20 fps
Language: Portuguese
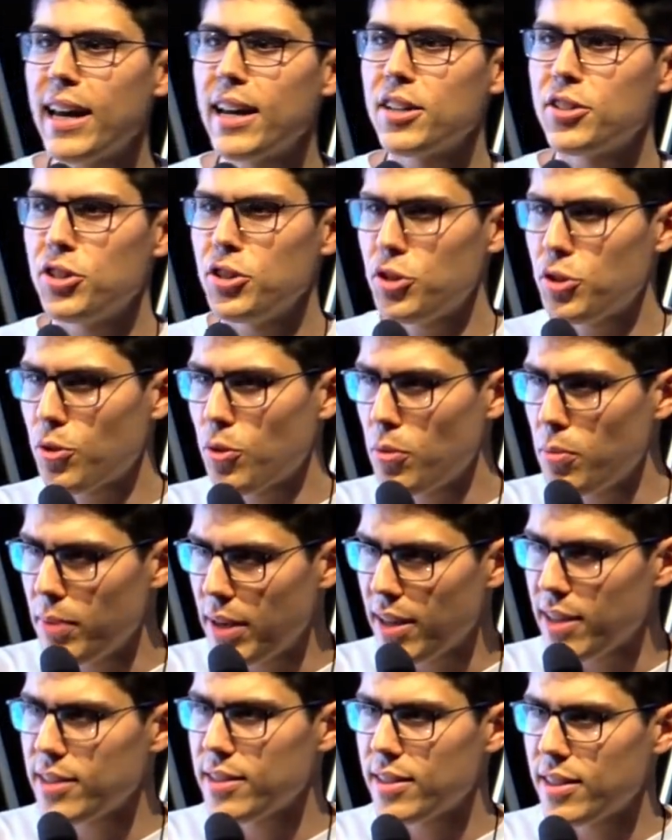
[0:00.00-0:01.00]
A gente
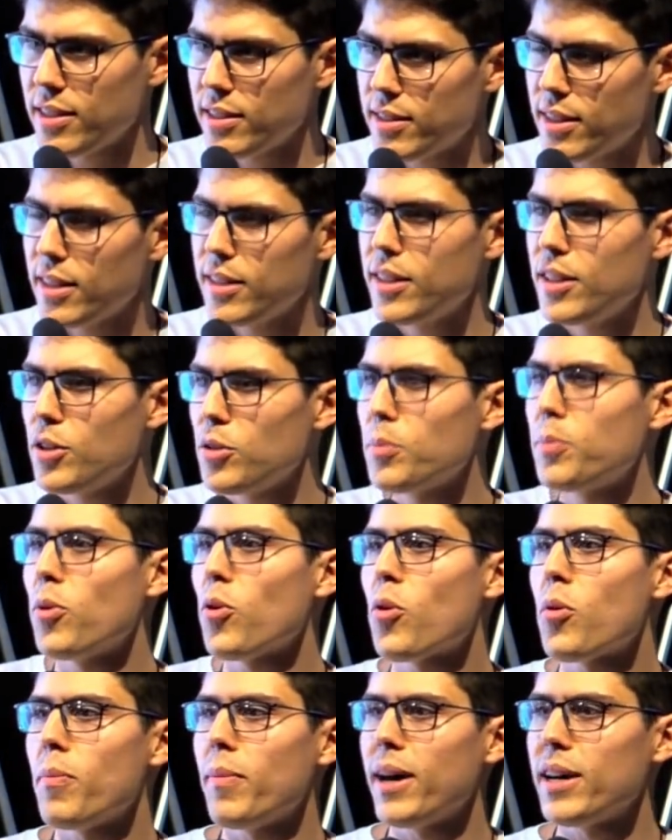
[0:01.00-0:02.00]
começa a entender um
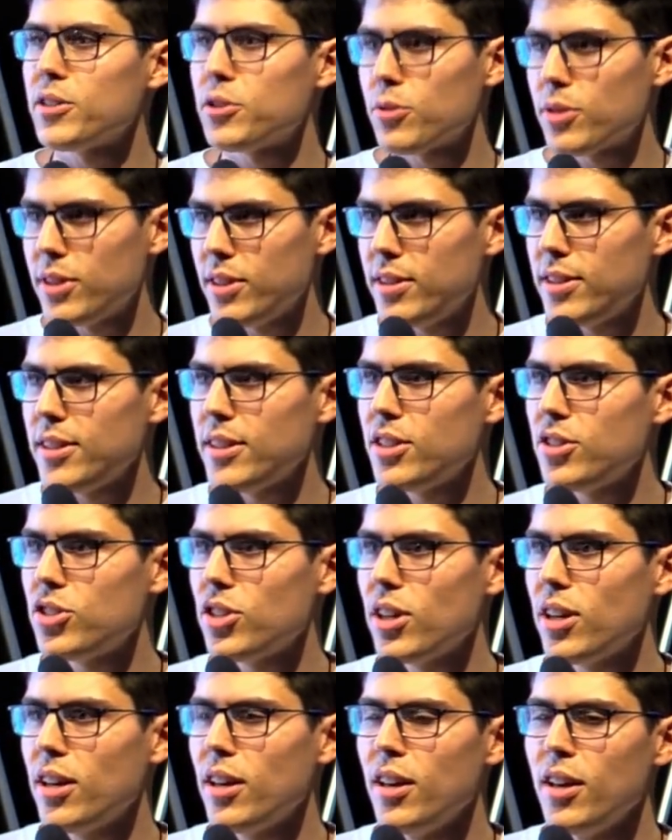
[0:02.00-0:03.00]
pouco mais o que
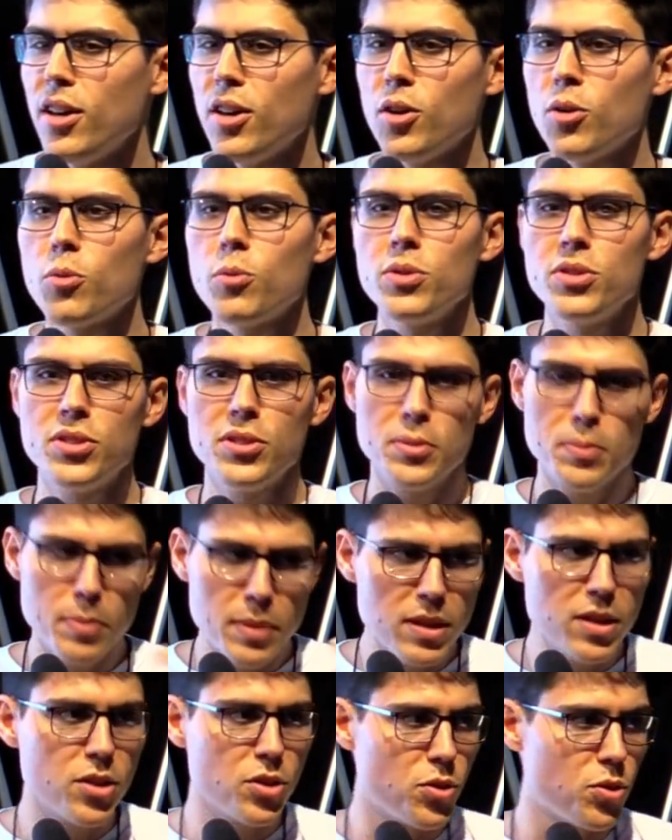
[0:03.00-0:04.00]
seja o
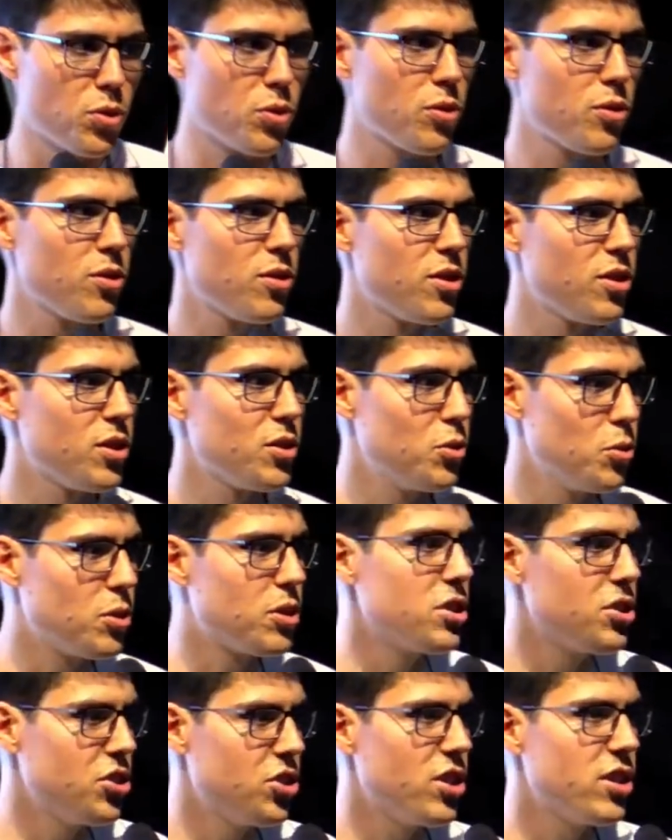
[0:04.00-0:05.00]
espírito do
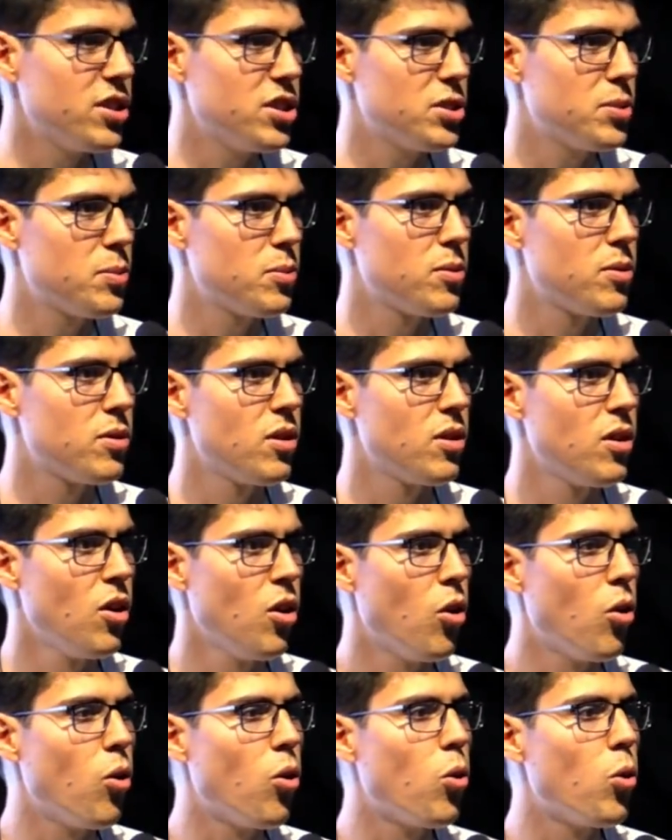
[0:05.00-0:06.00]
cristianismo,
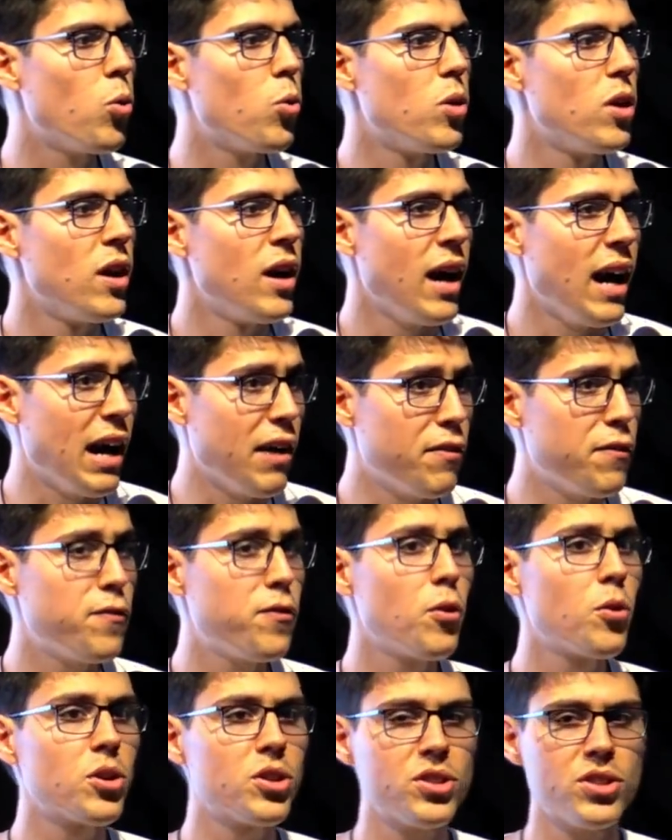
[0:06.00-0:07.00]
ou a
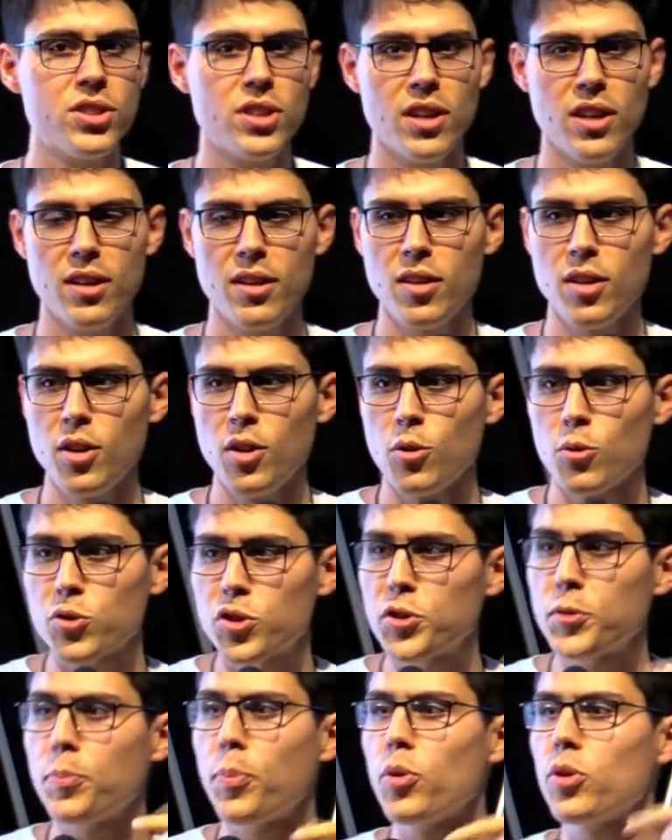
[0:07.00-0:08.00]
força,
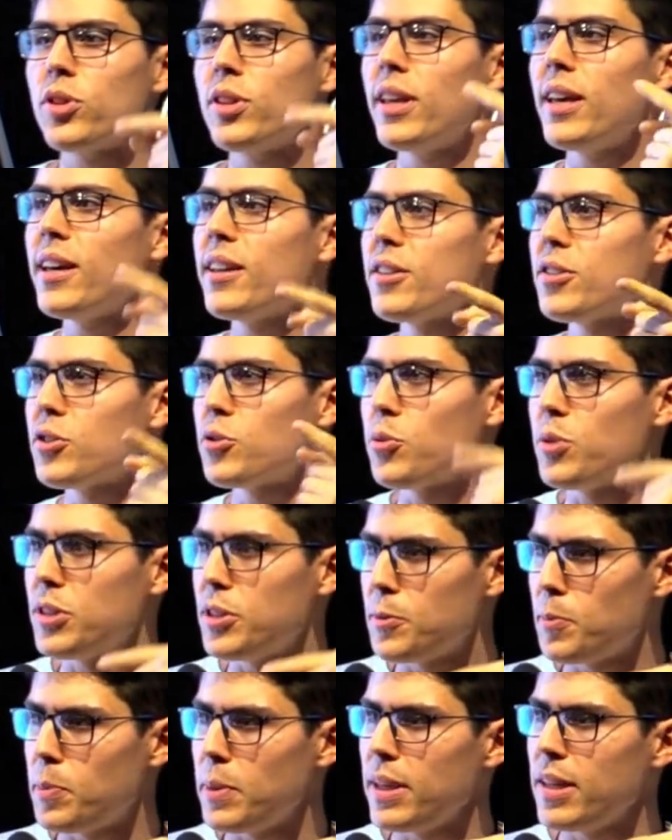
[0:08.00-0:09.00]
os poderes do
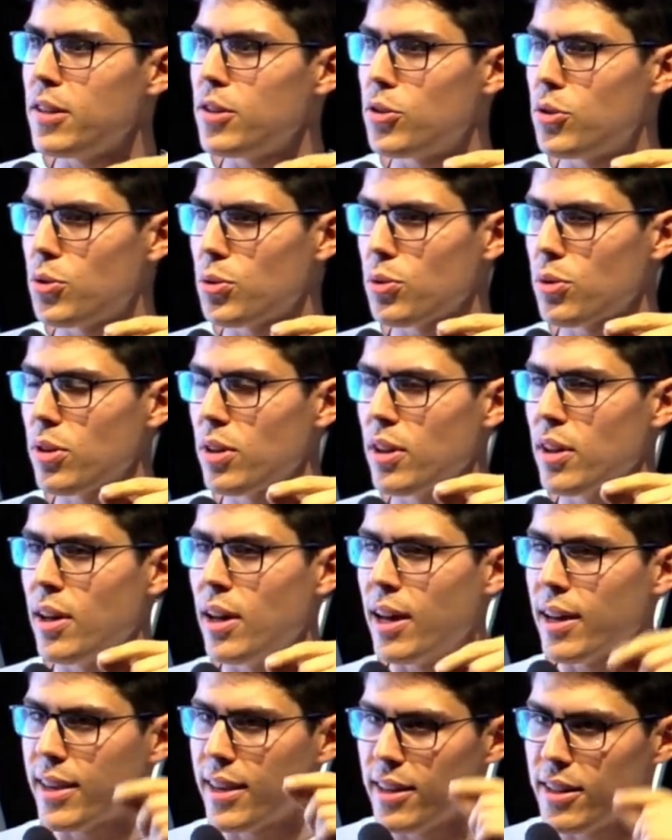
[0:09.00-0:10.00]
espírito,
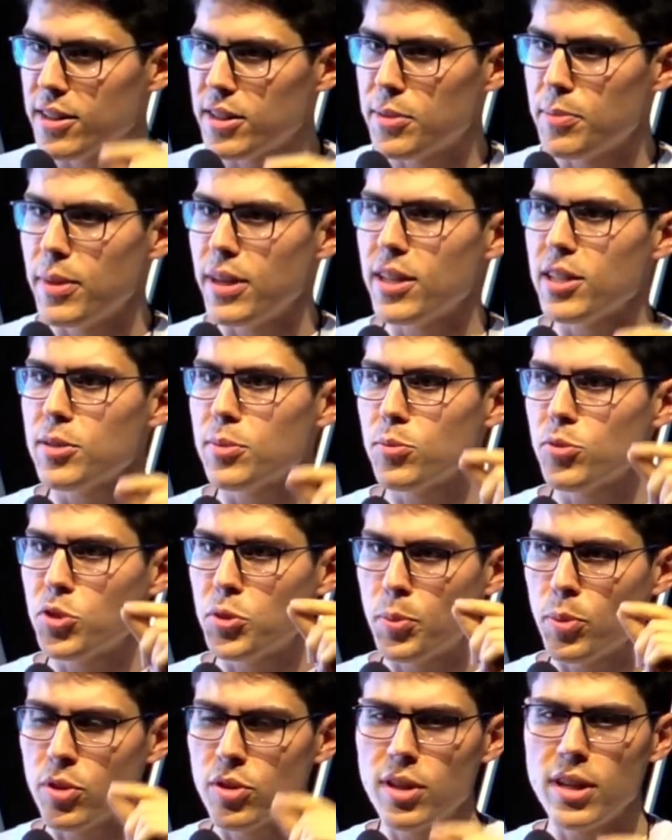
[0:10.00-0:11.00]
aqueles mesmos
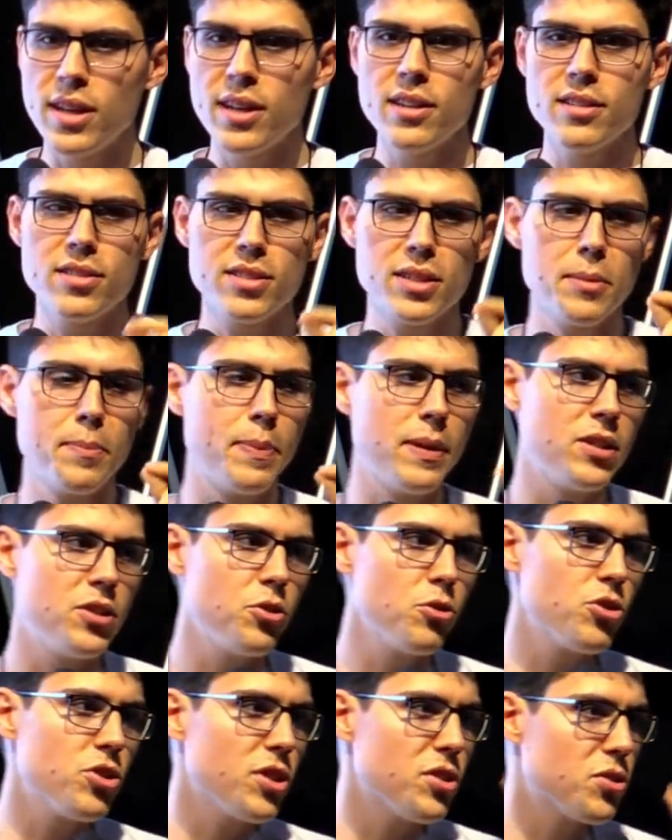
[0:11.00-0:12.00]
poderes que
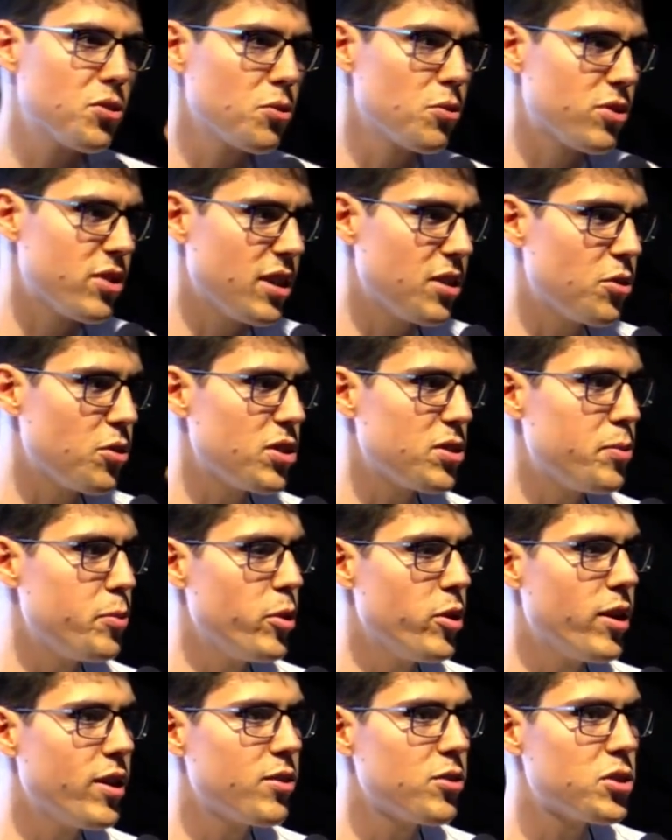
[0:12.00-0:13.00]
pediu Jesus há dois
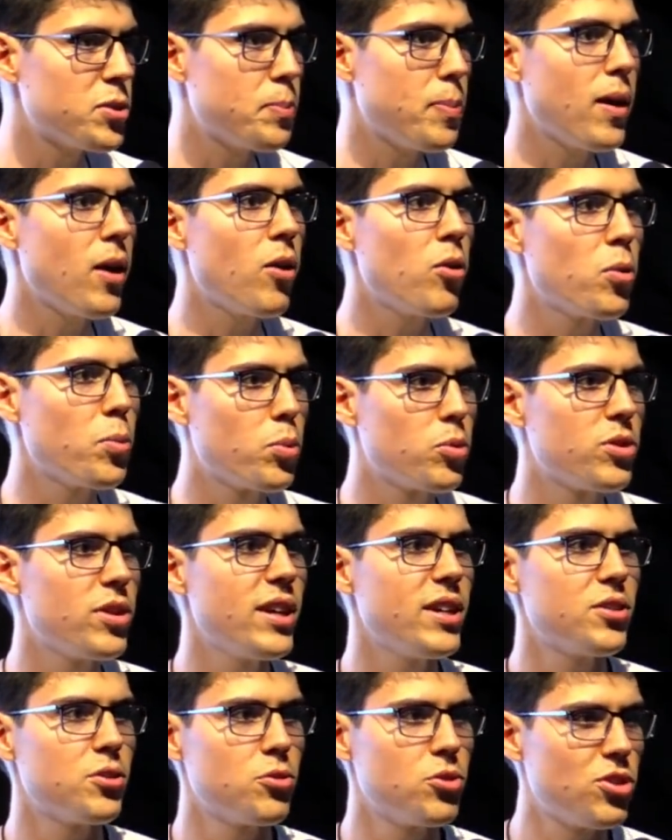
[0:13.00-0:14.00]
mil anos, Paulo
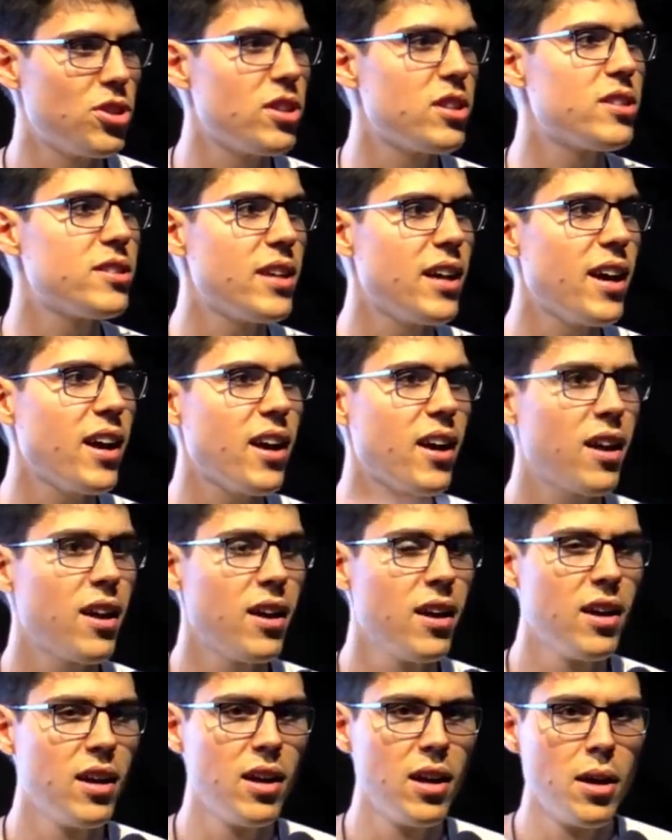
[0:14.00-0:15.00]
pudesse utilizar
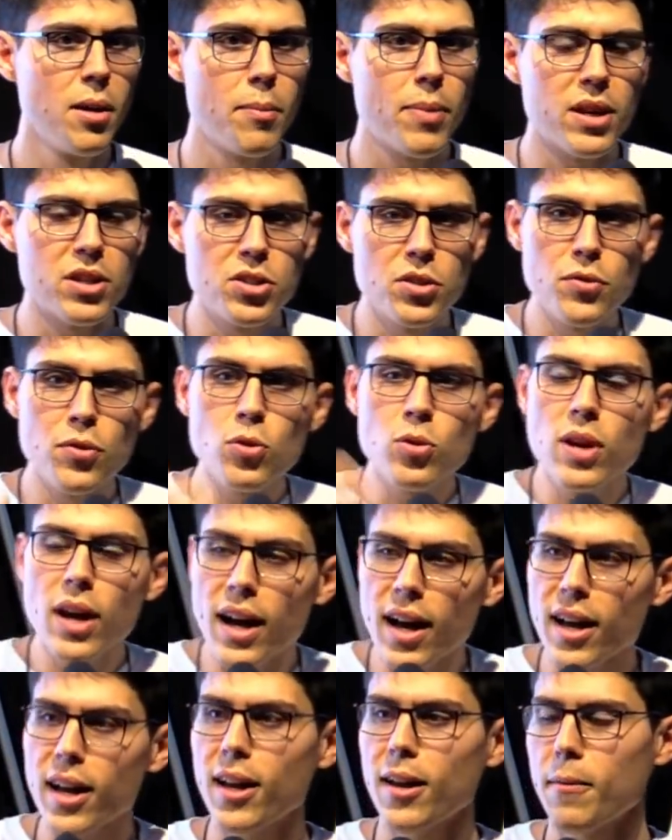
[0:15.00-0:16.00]
para
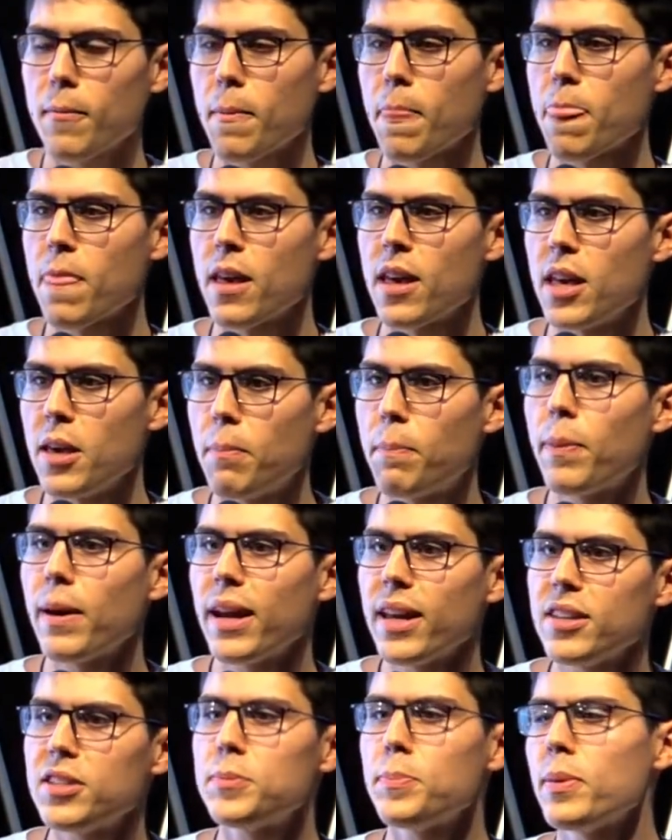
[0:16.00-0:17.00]
divulgar e para
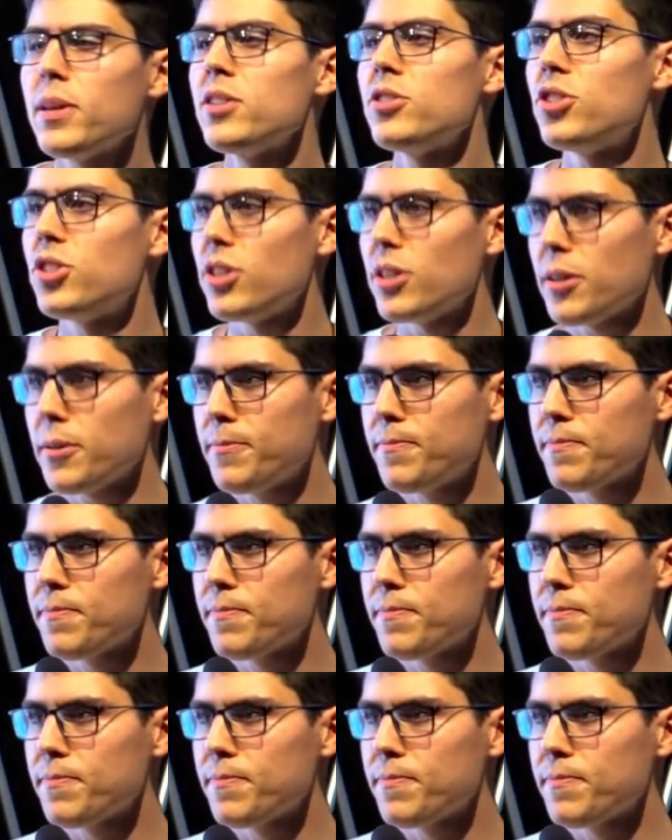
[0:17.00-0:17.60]
expandir